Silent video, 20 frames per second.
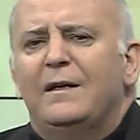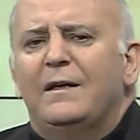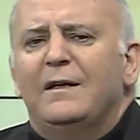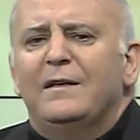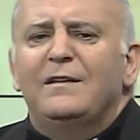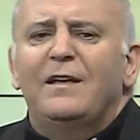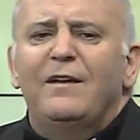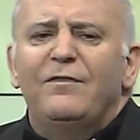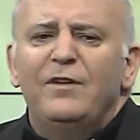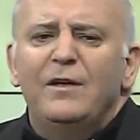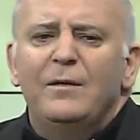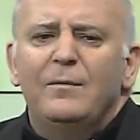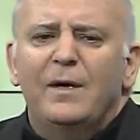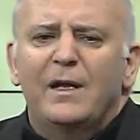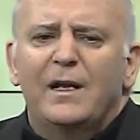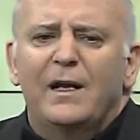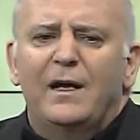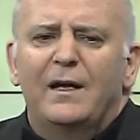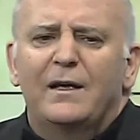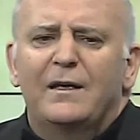se
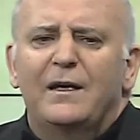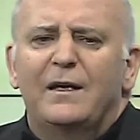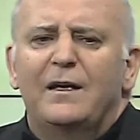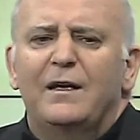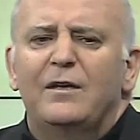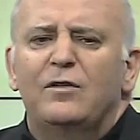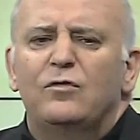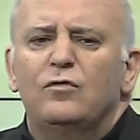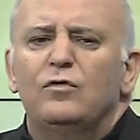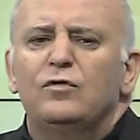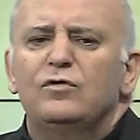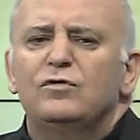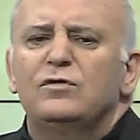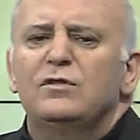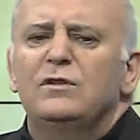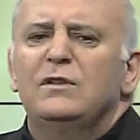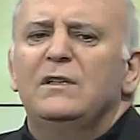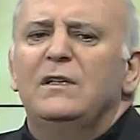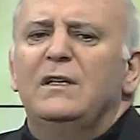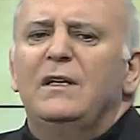afirmará que Jesús
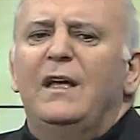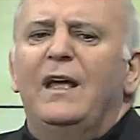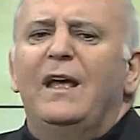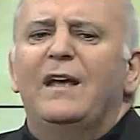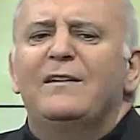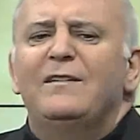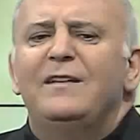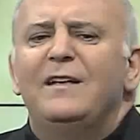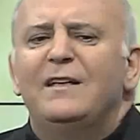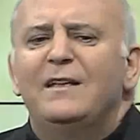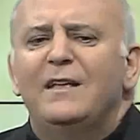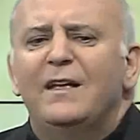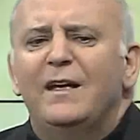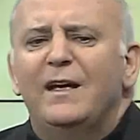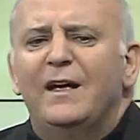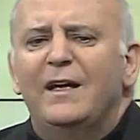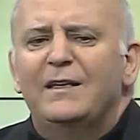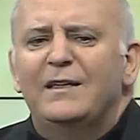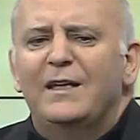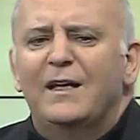
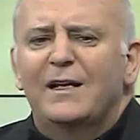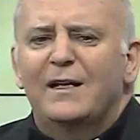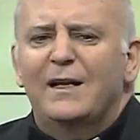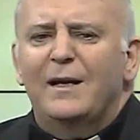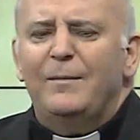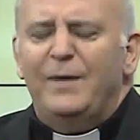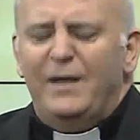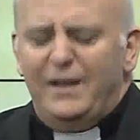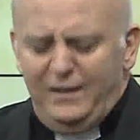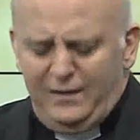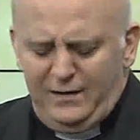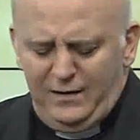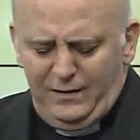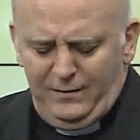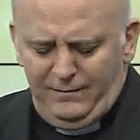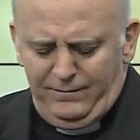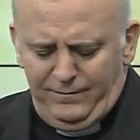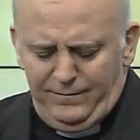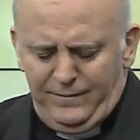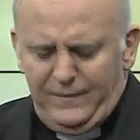existe
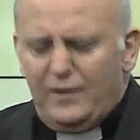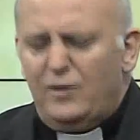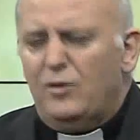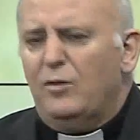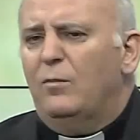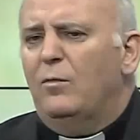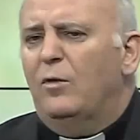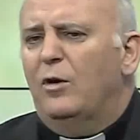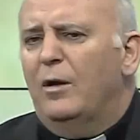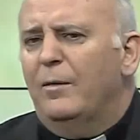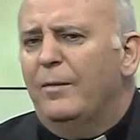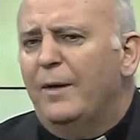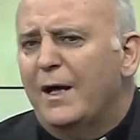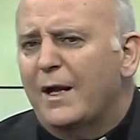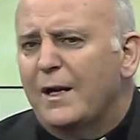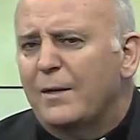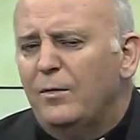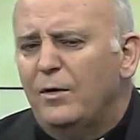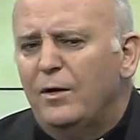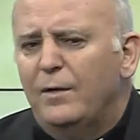eternamente como el
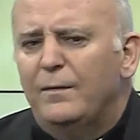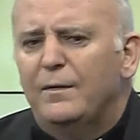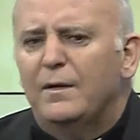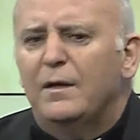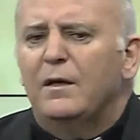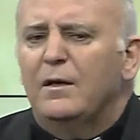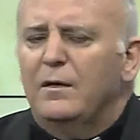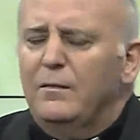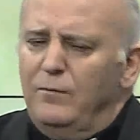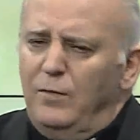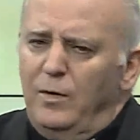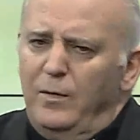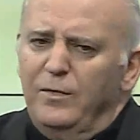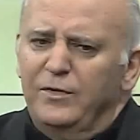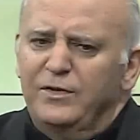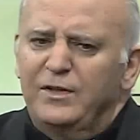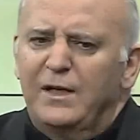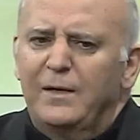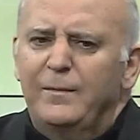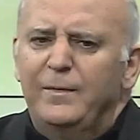verbo
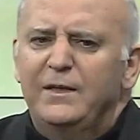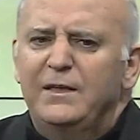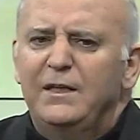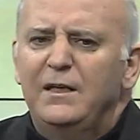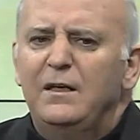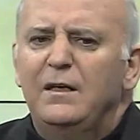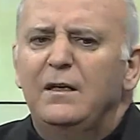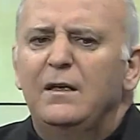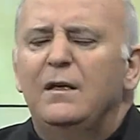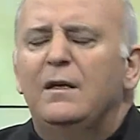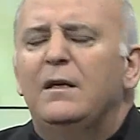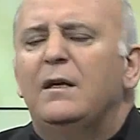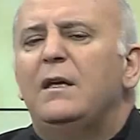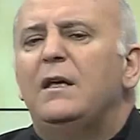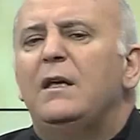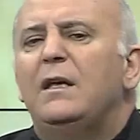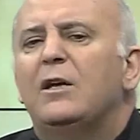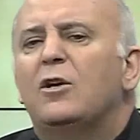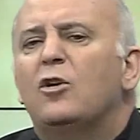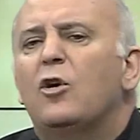volvemos a repetir,
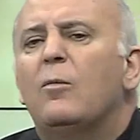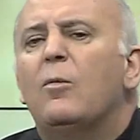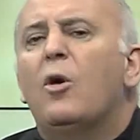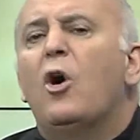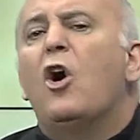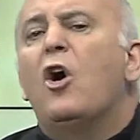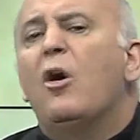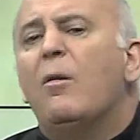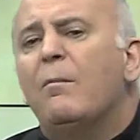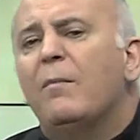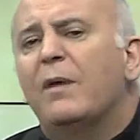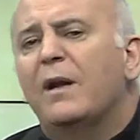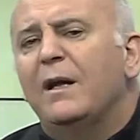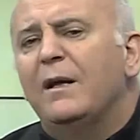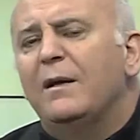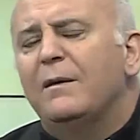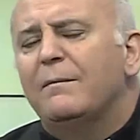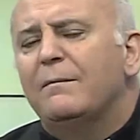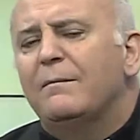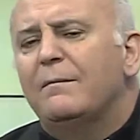y como
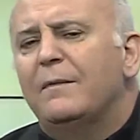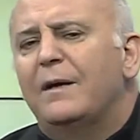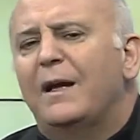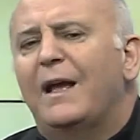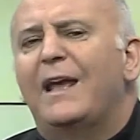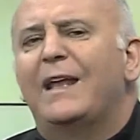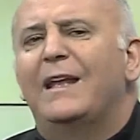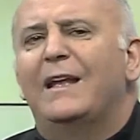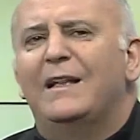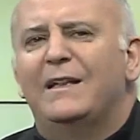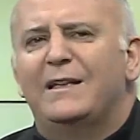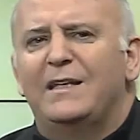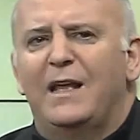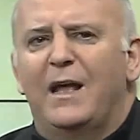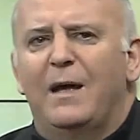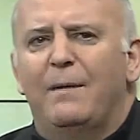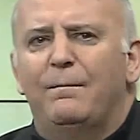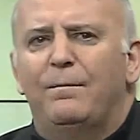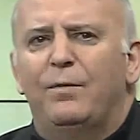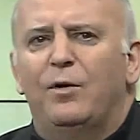hombre en el
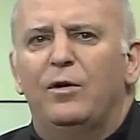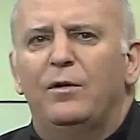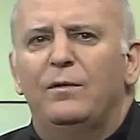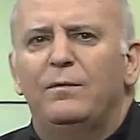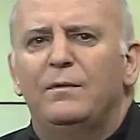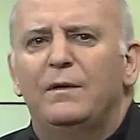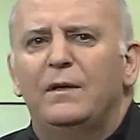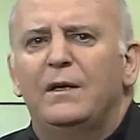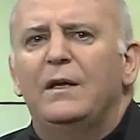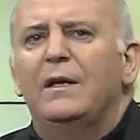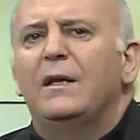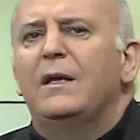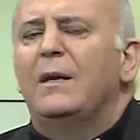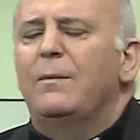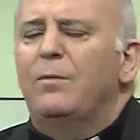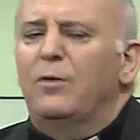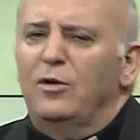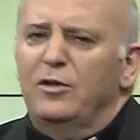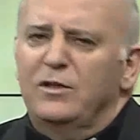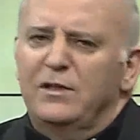tiempo. Y
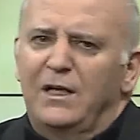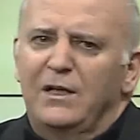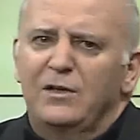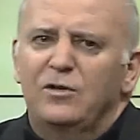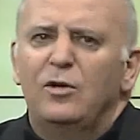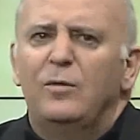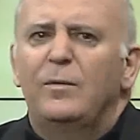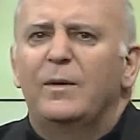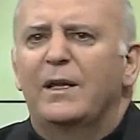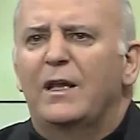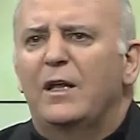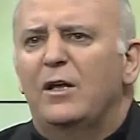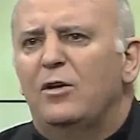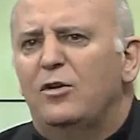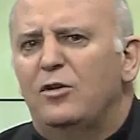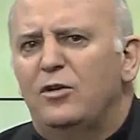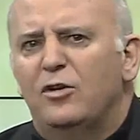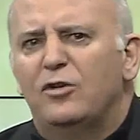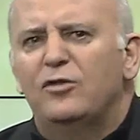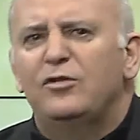por lo tanto, verdadero
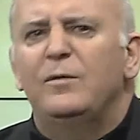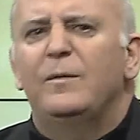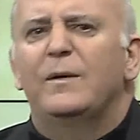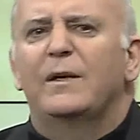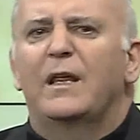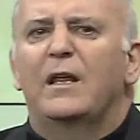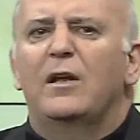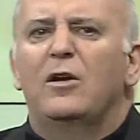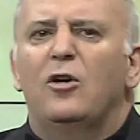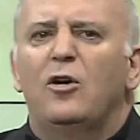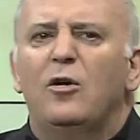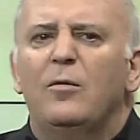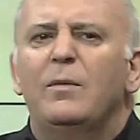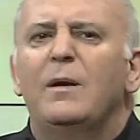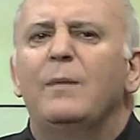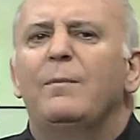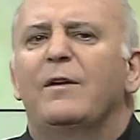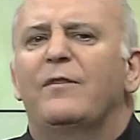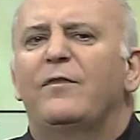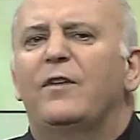Dios y verdadero
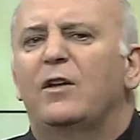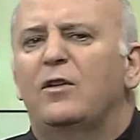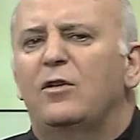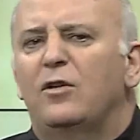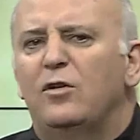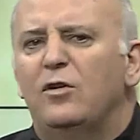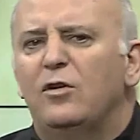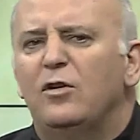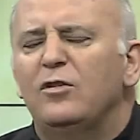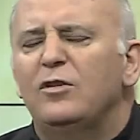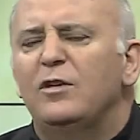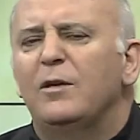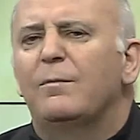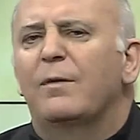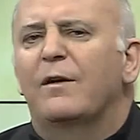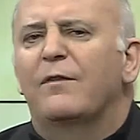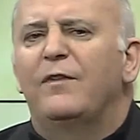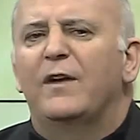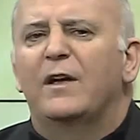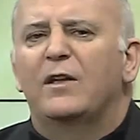hombre, perfecto Dios y
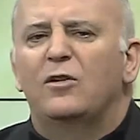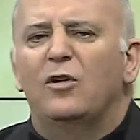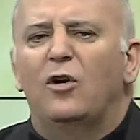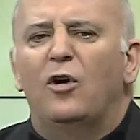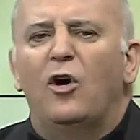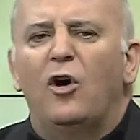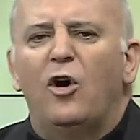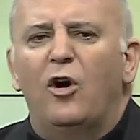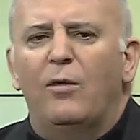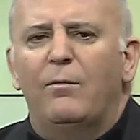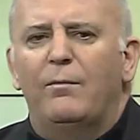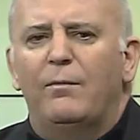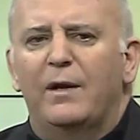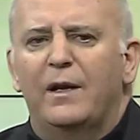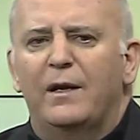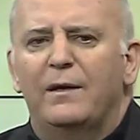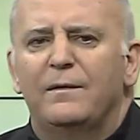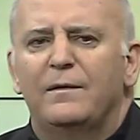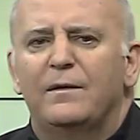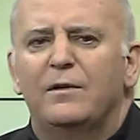perfecto
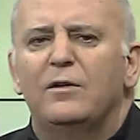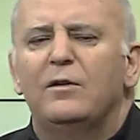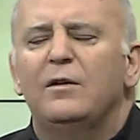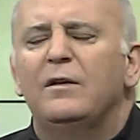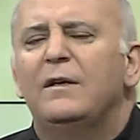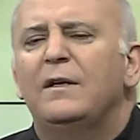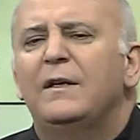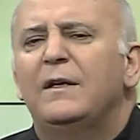hombre. ¿no?